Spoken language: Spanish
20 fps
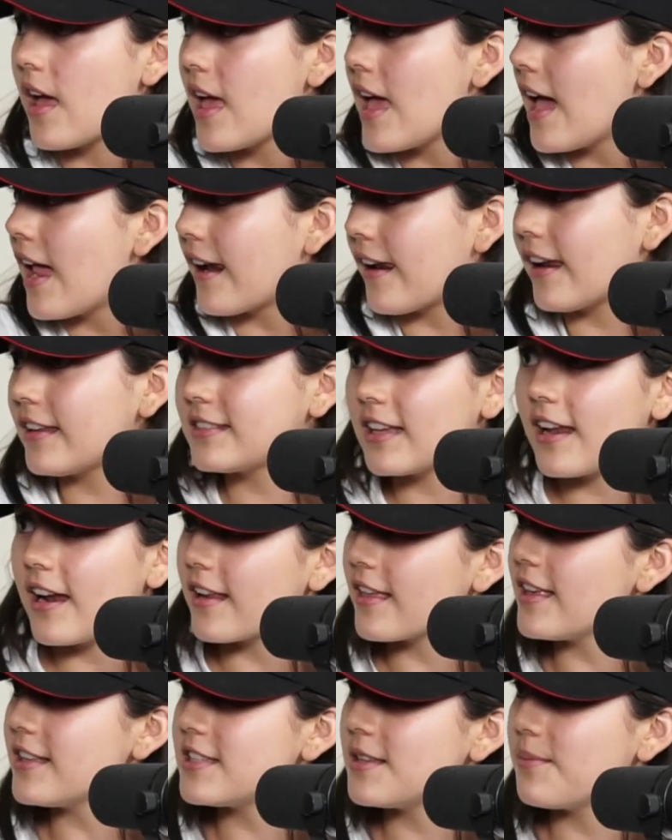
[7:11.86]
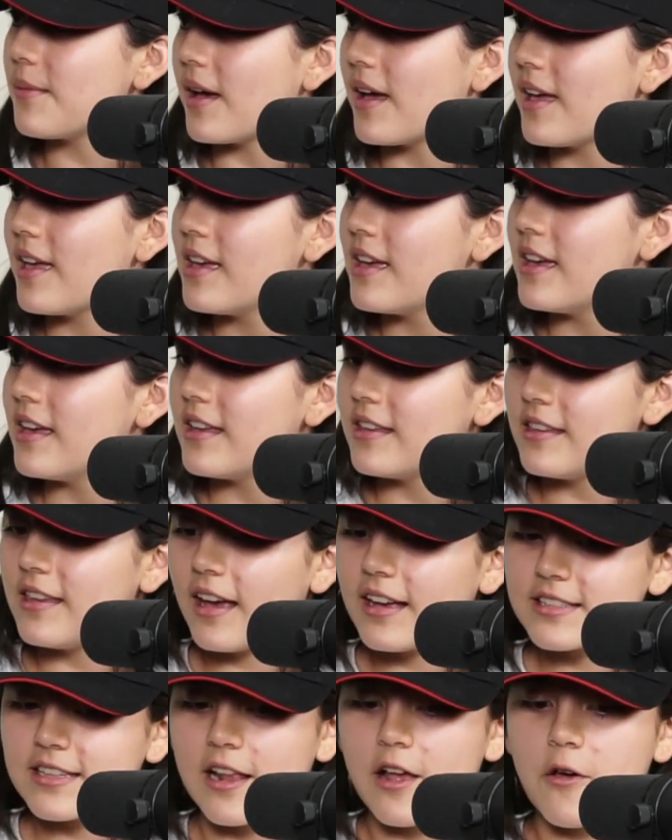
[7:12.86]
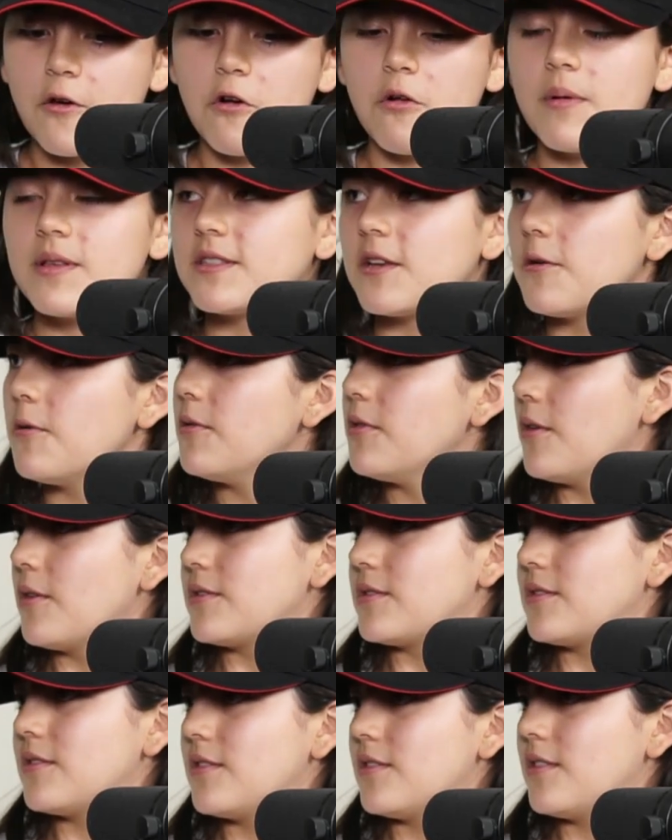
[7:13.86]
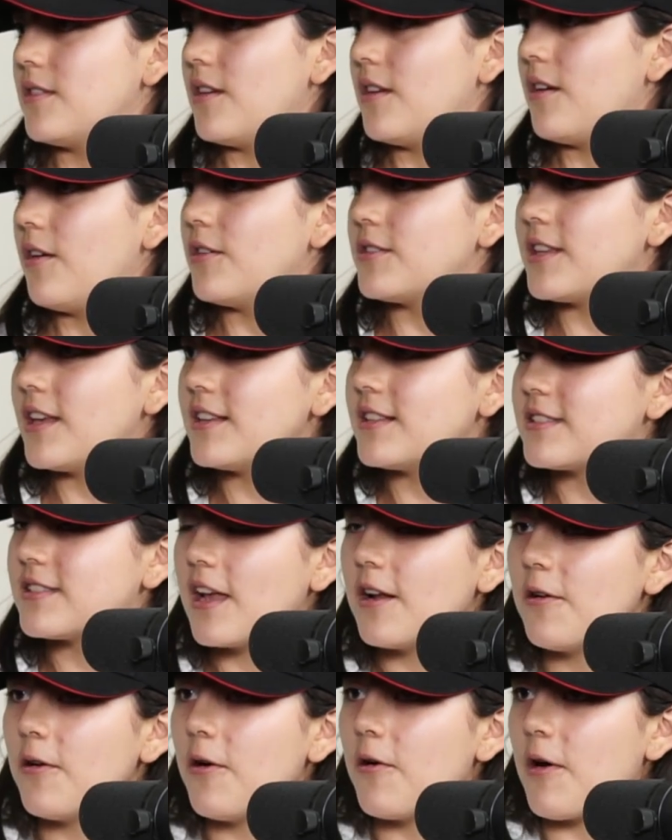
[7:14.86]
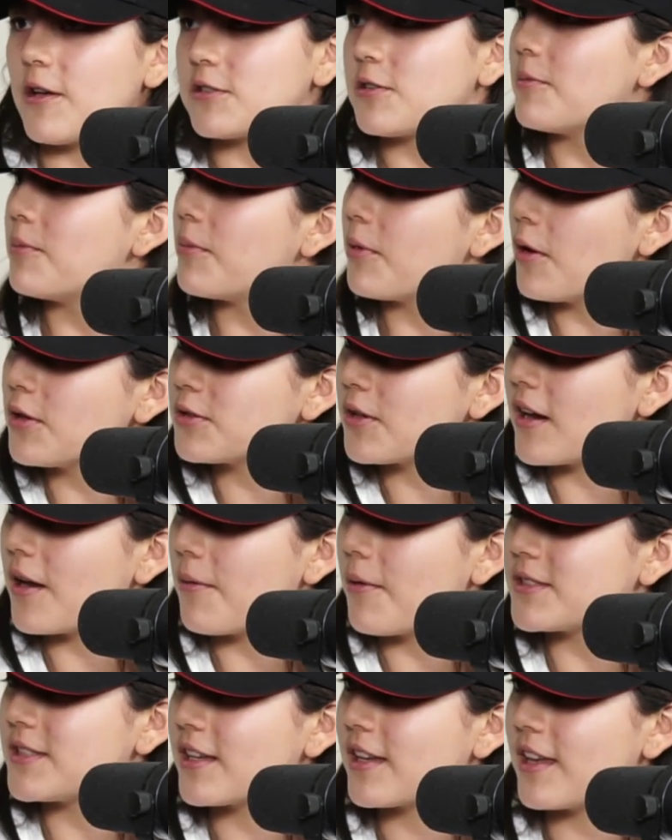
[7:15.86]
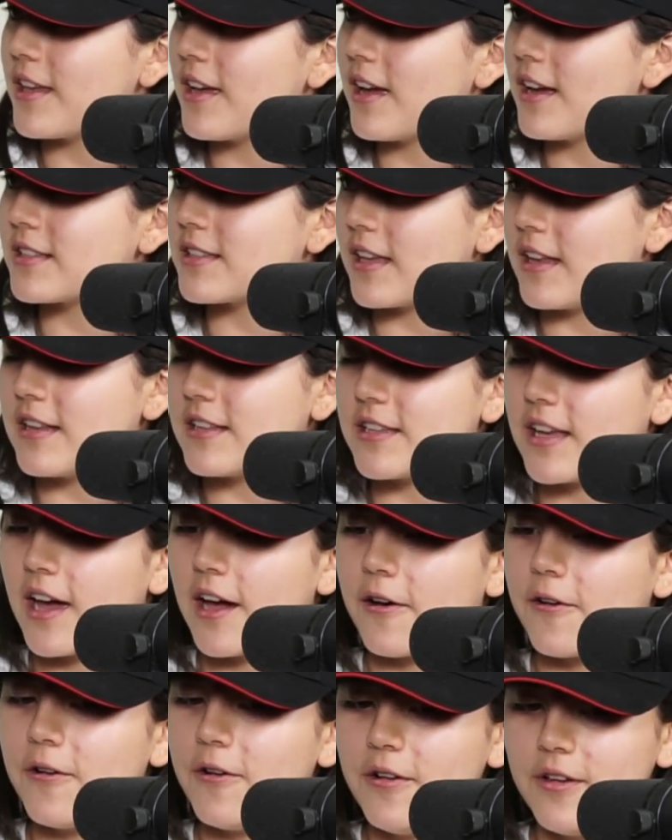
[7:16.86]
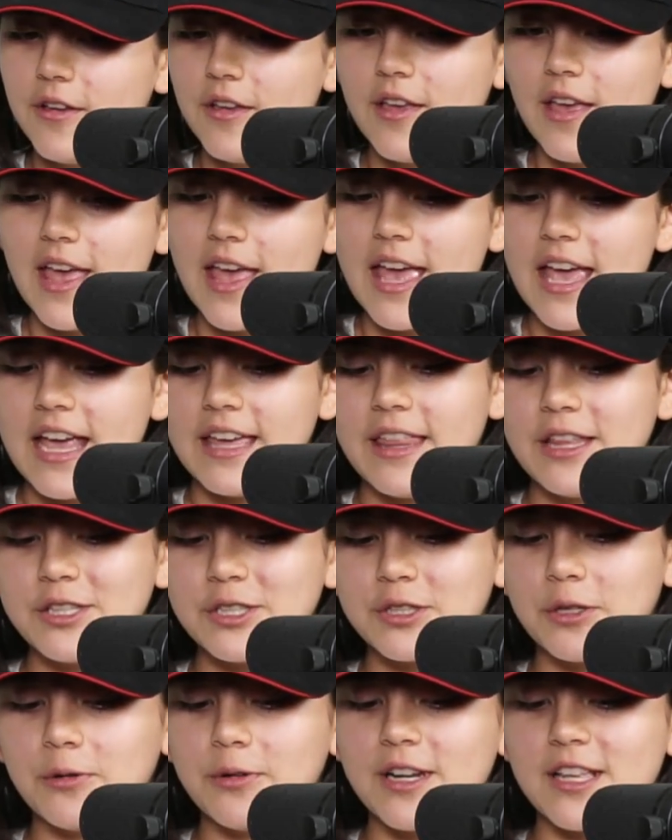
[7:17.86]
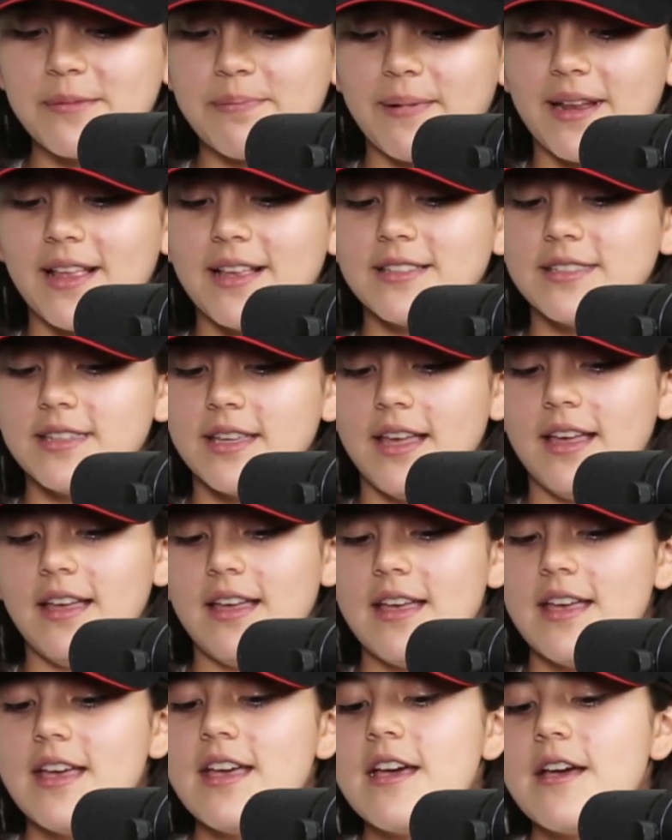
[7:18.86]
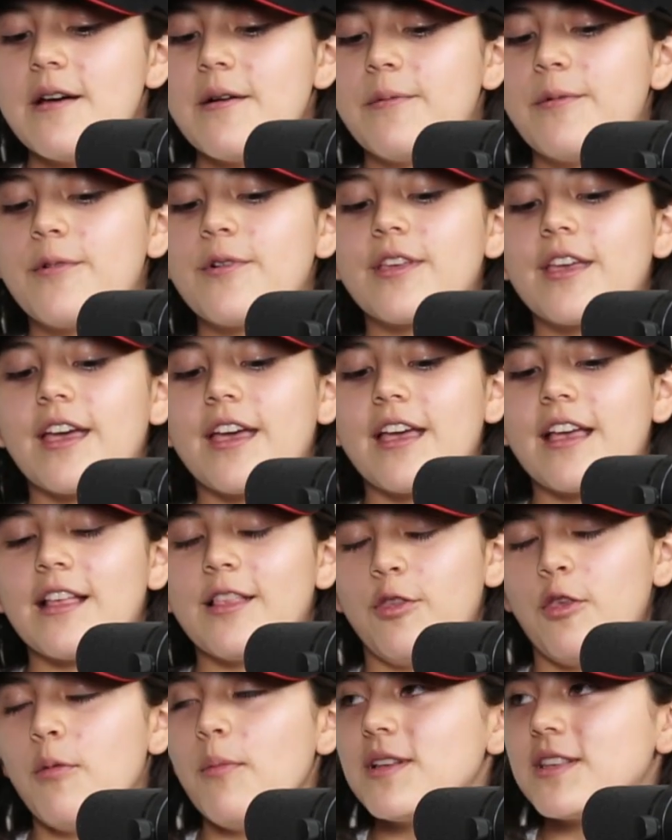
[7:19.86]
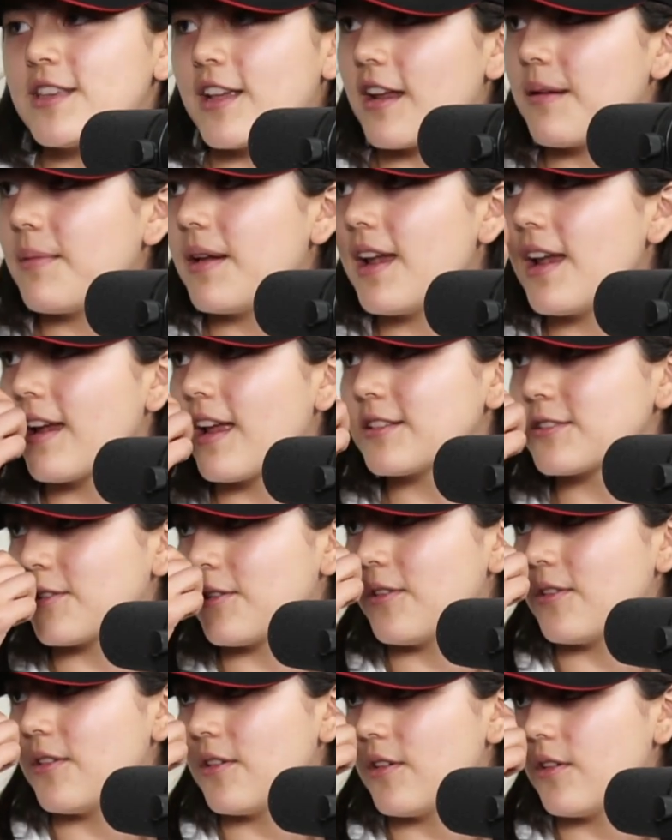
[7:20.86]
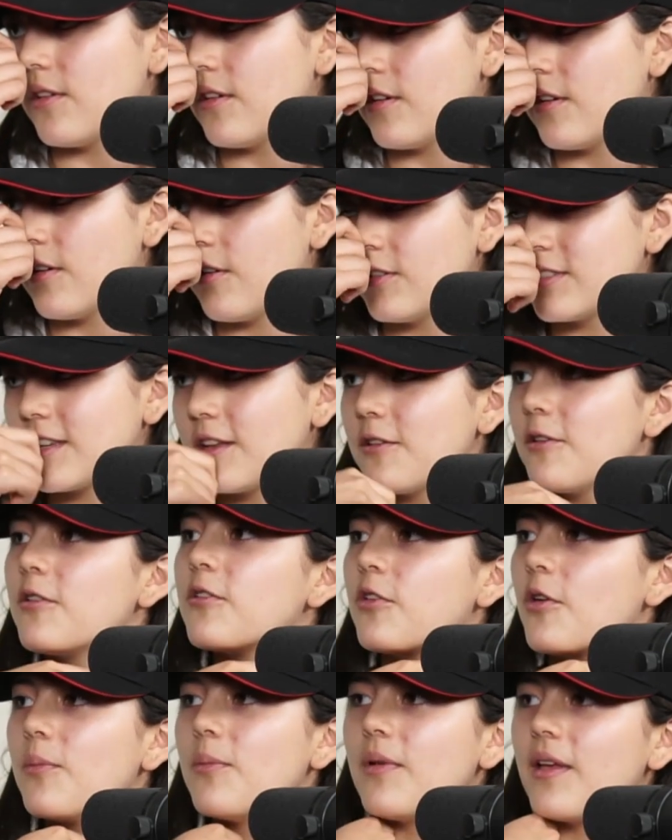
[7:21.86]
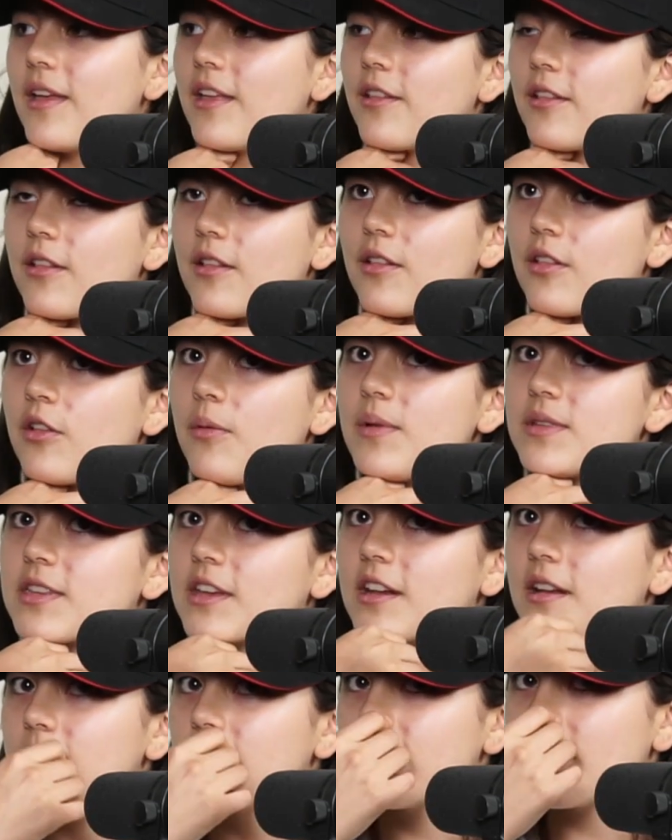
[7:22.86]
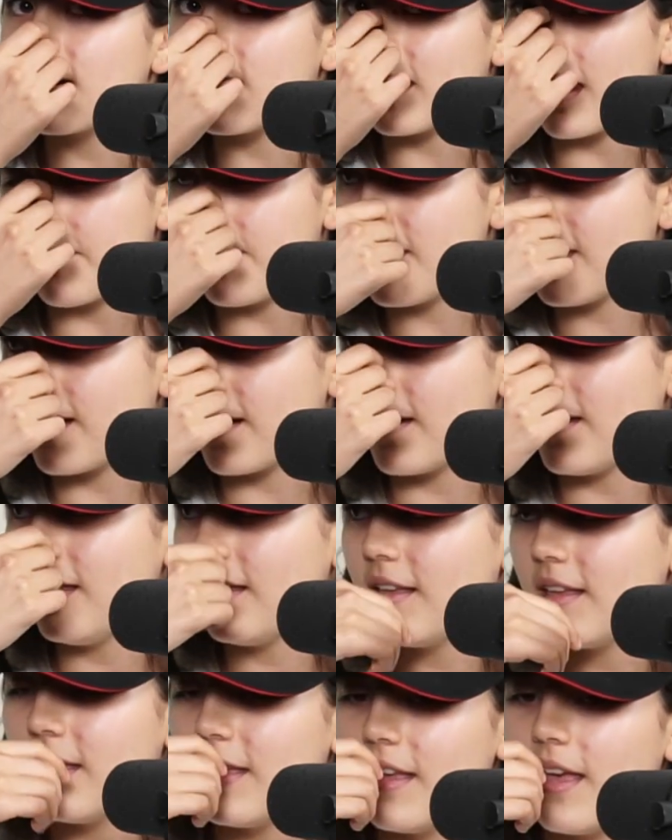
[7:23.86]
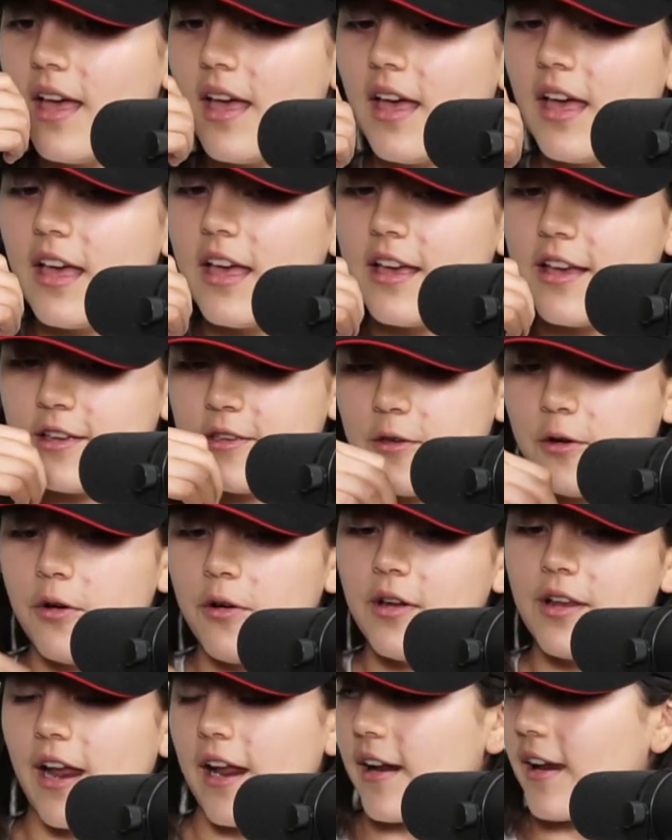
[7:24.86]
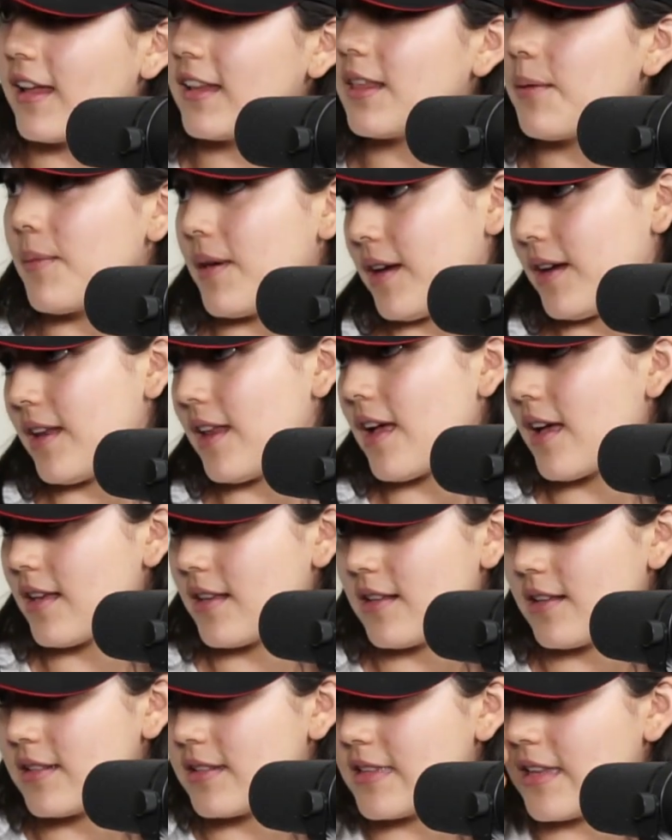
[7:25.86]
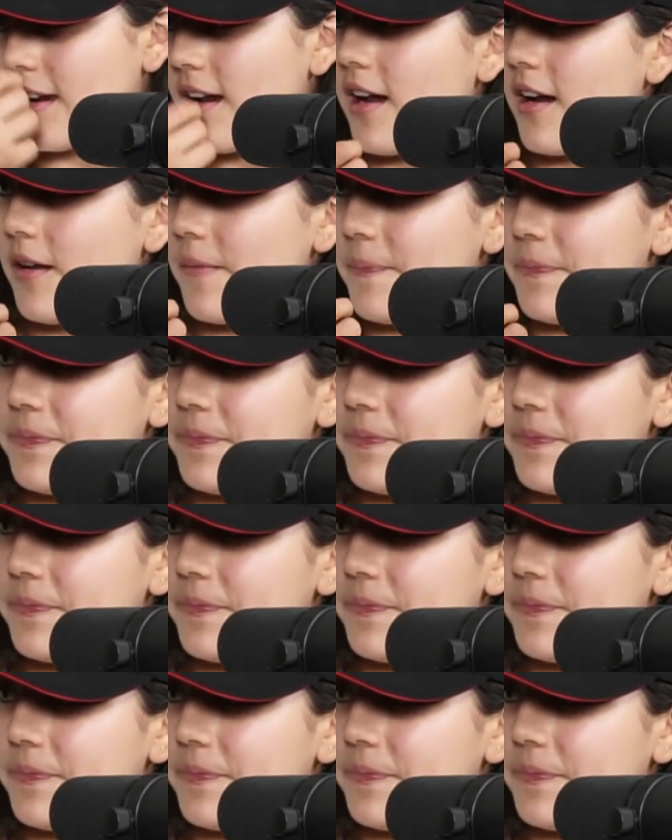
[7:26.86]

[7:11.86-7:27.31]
recta larguísima. Llegas a la curva en segundos. O sea, es algo asombroso la velocidad que llegas en ese carro. Y de hecho tengo una experiencia porque yo me cerré mal el casco. O sea, no me, no me cerré bien la mica y yo en la recta me quería cerrar.